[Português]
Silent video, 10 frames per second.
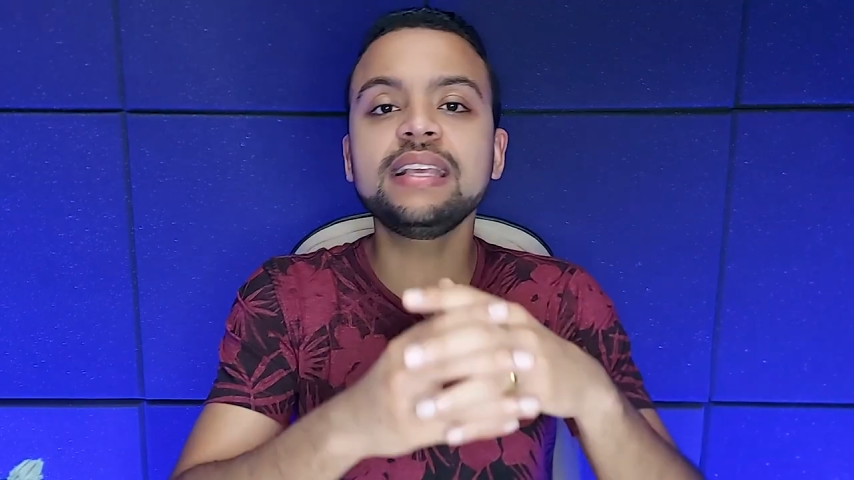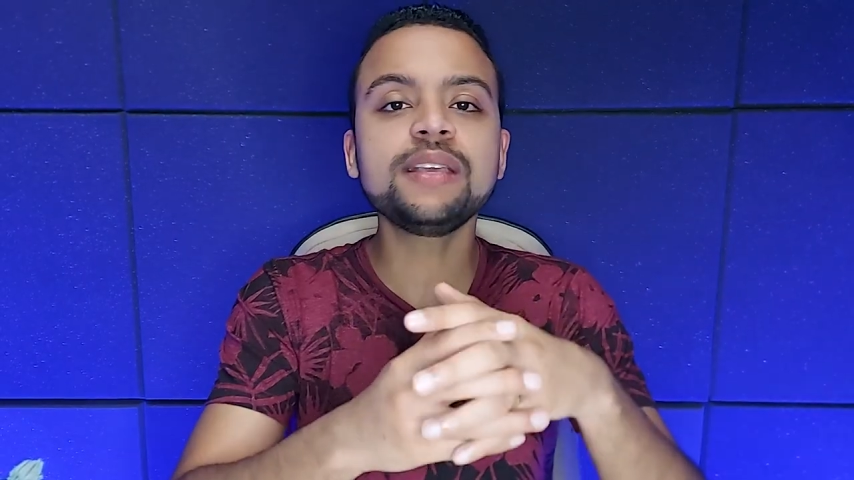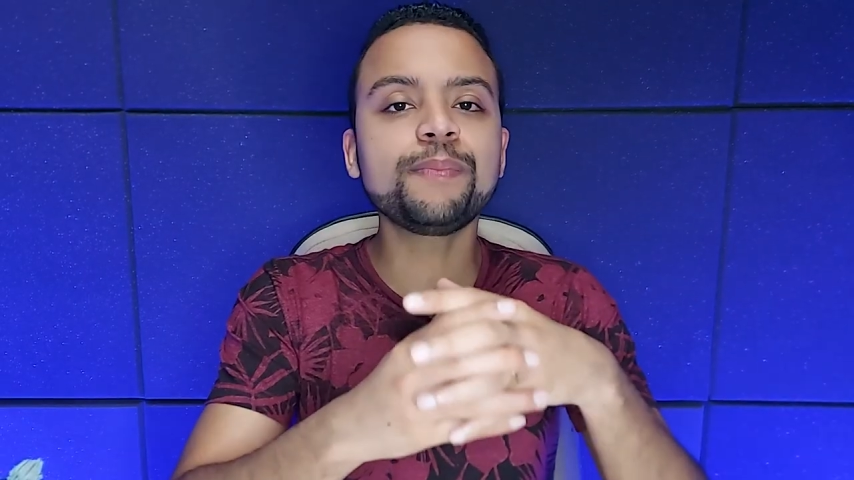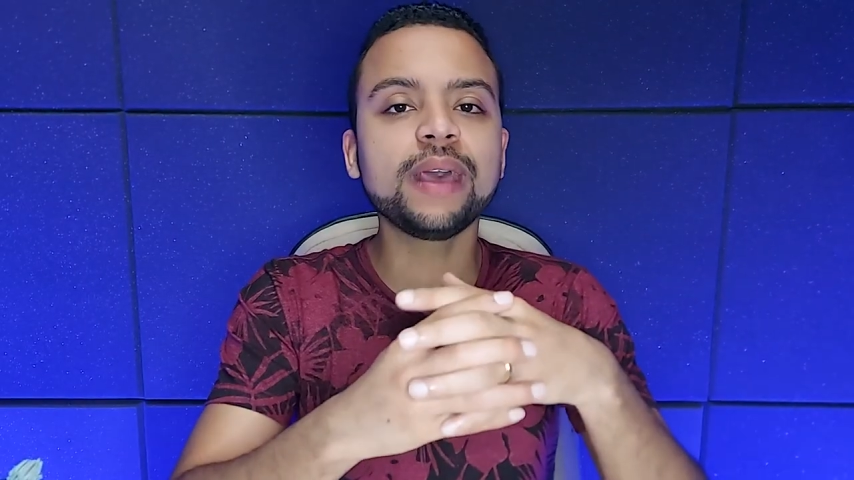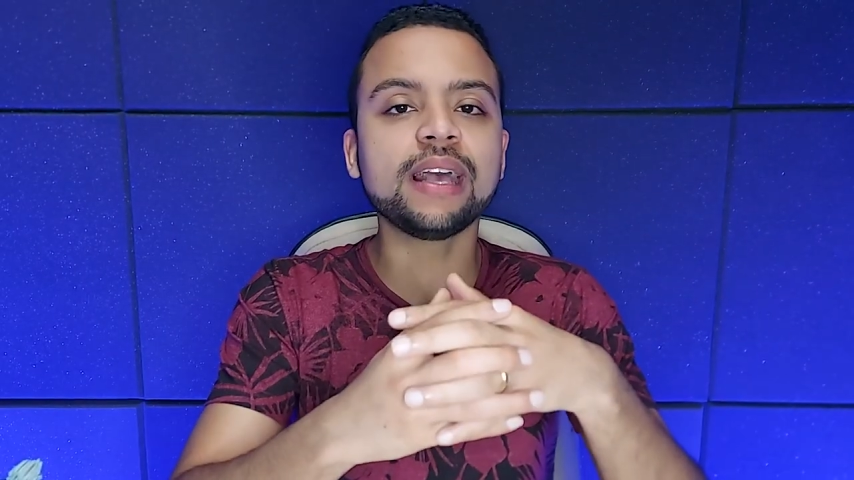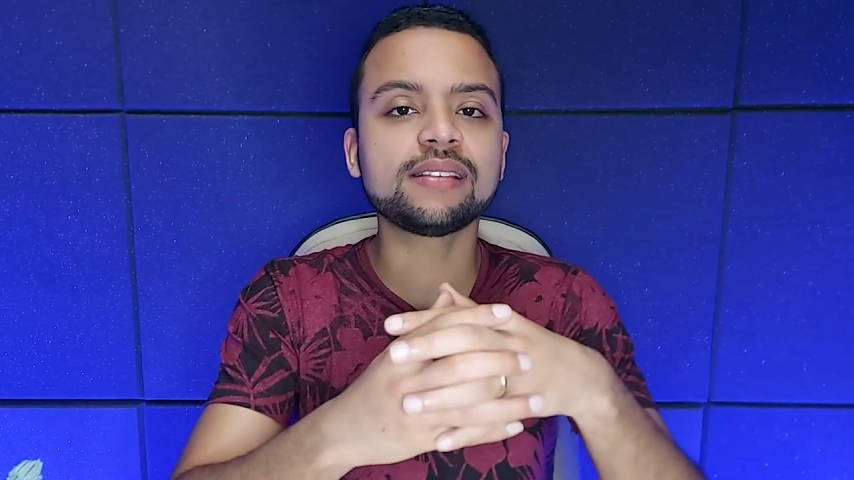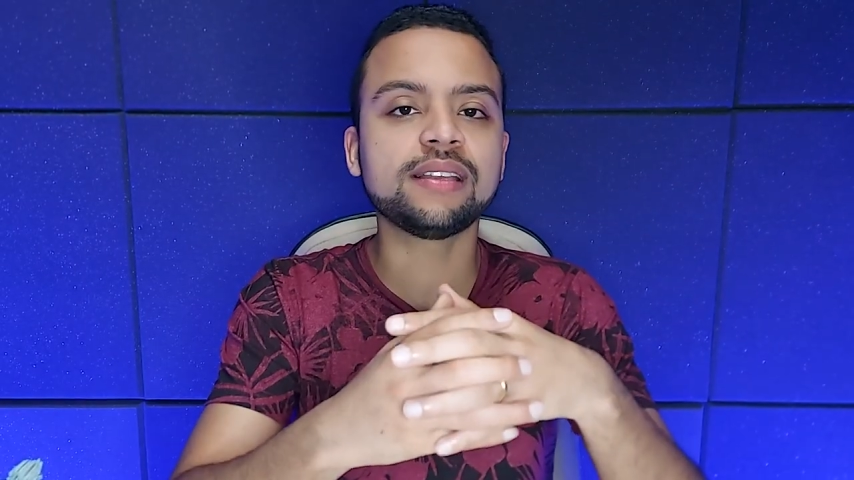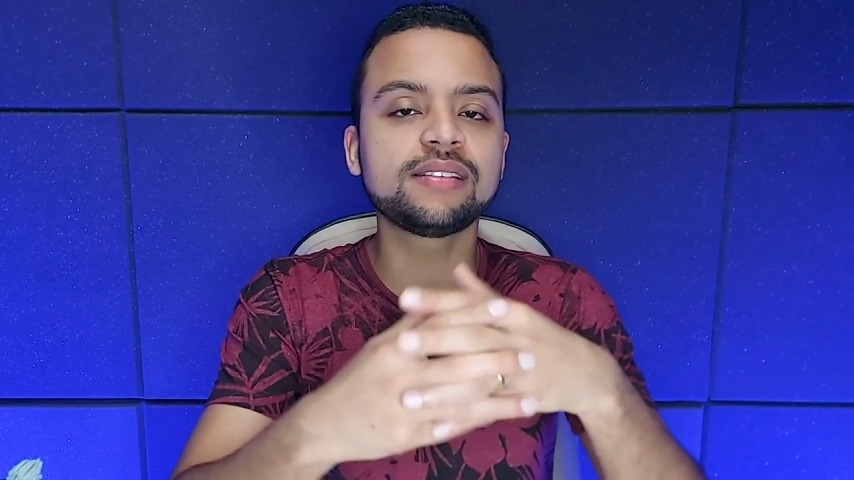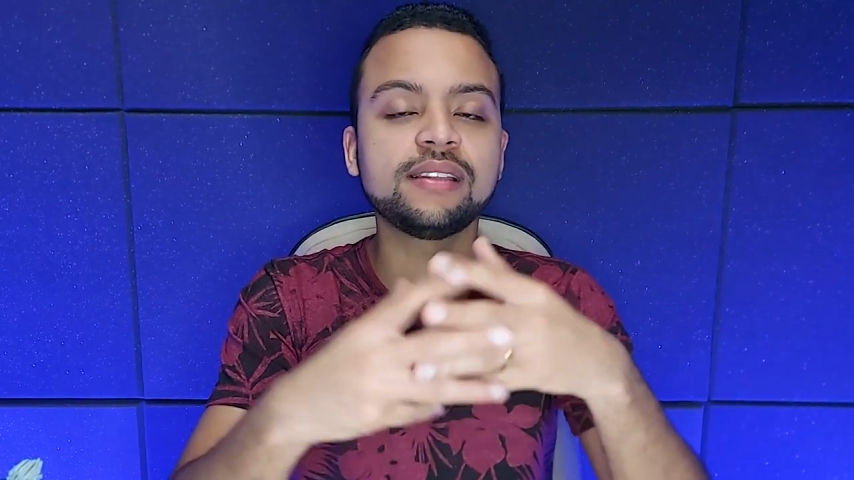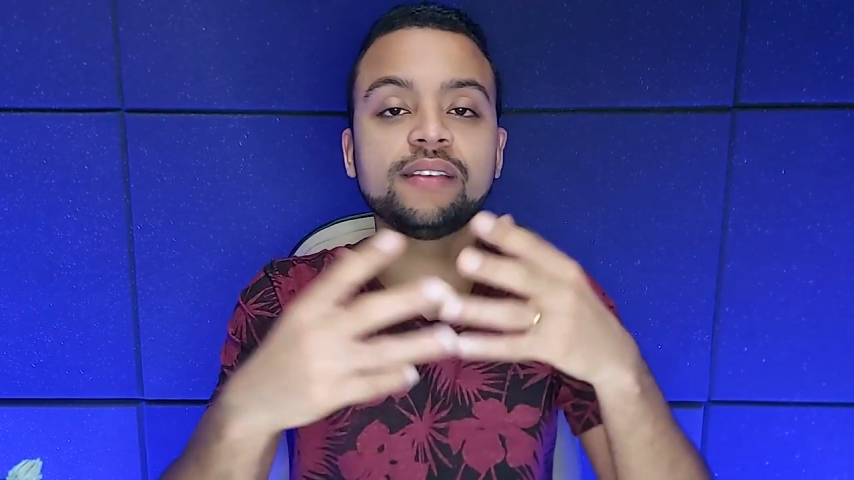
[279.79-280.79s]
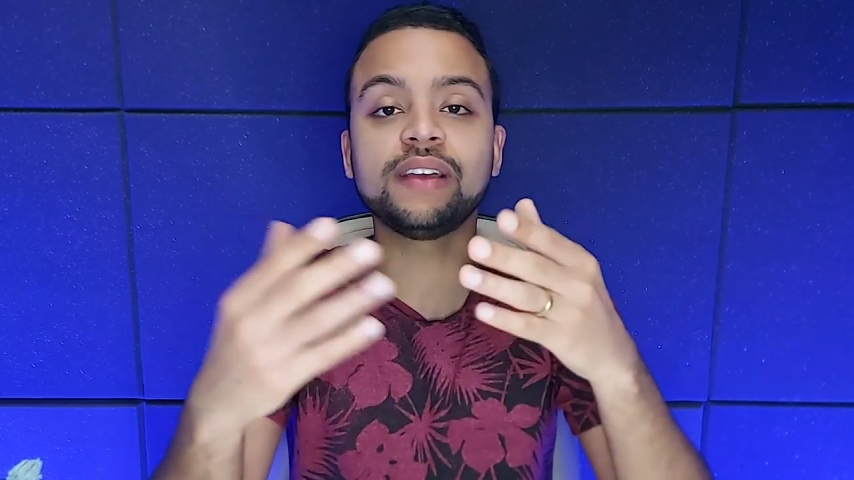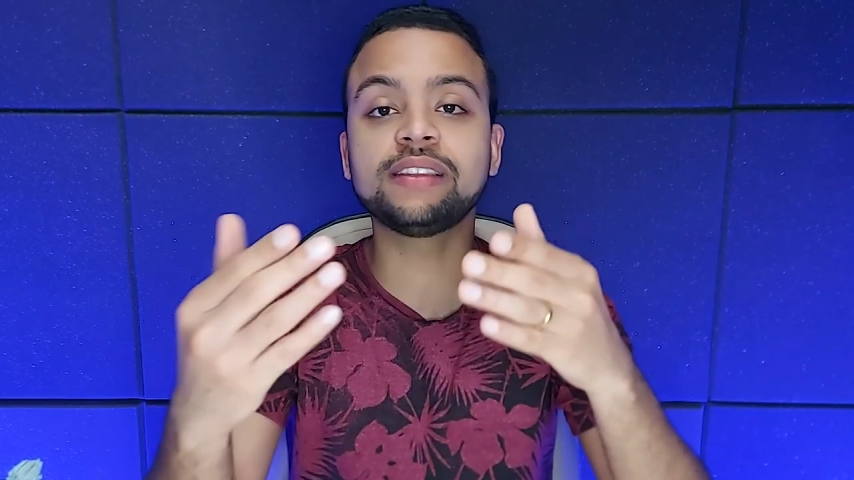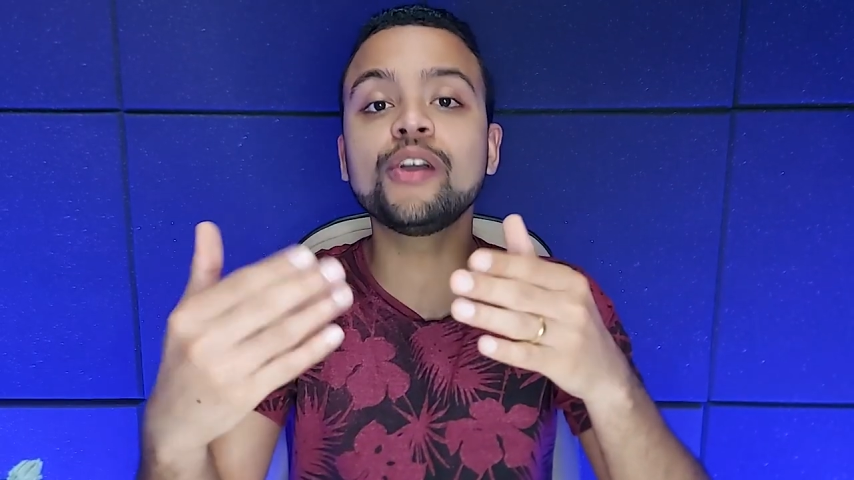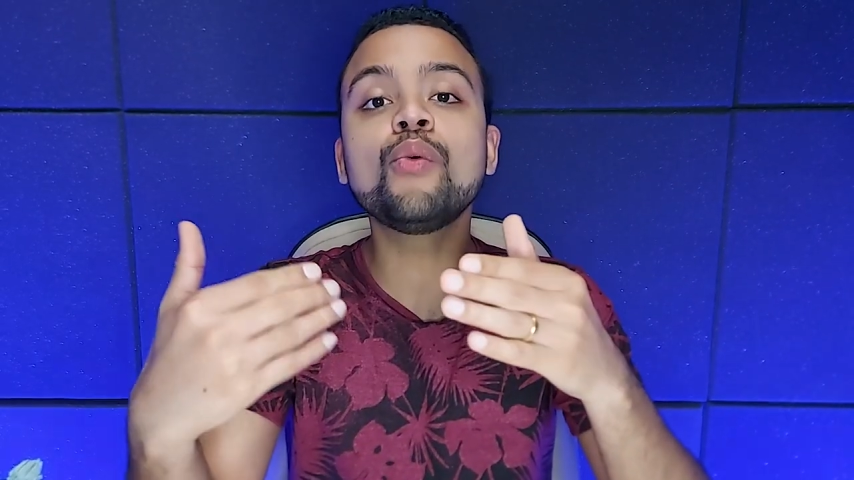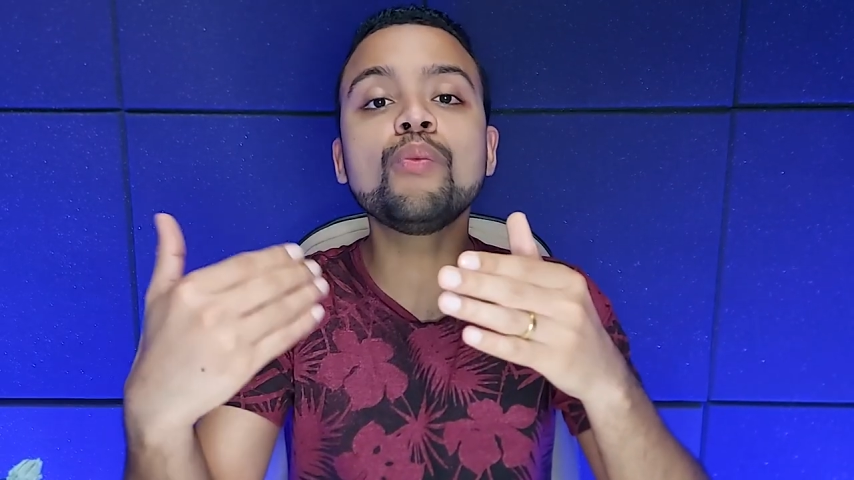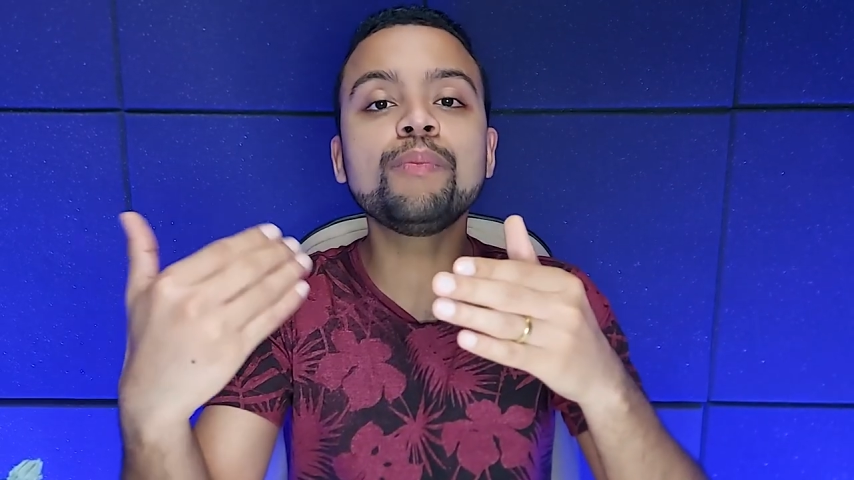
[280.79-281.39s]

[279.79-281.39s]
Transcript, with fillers: IPS LCD vai ter um